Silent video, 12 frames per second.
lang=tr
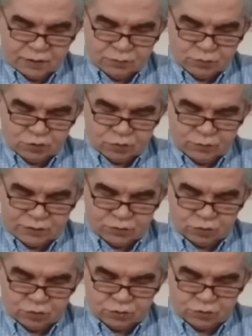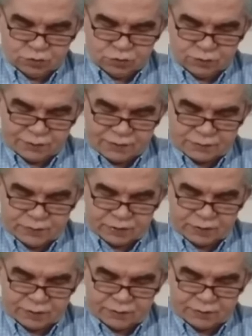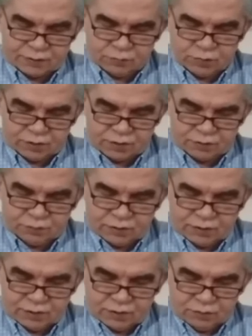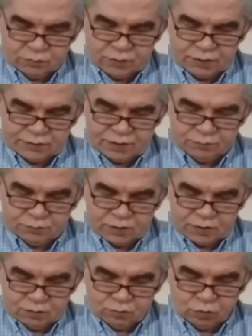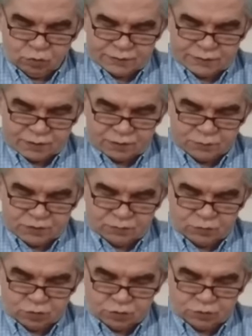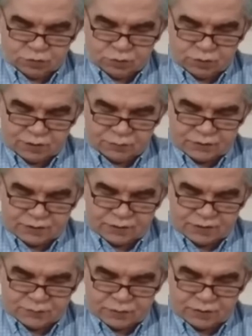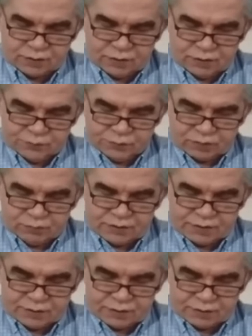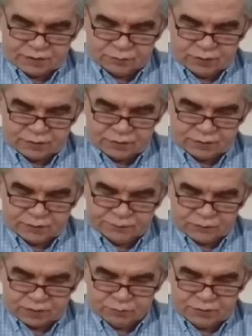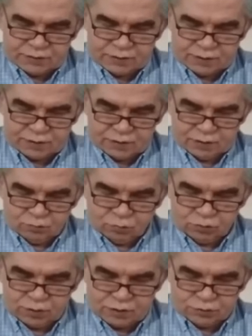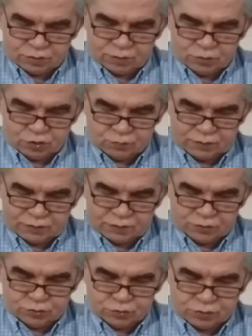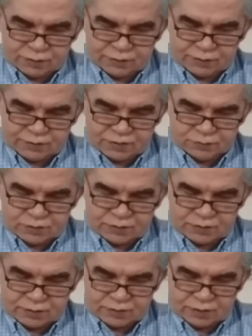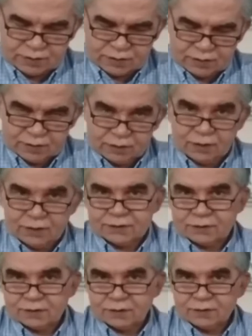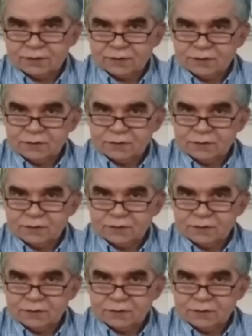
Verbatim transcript: Müslüman çoluk çocuğunu kesmek aletini bırakıp madem Molla Said bizim çoluk çocuklarımızı kesmedi, bize teslim etti, biz de bundan sonra Müslümanların çocuklarını kesmeyeceğiz diye ahdettiler.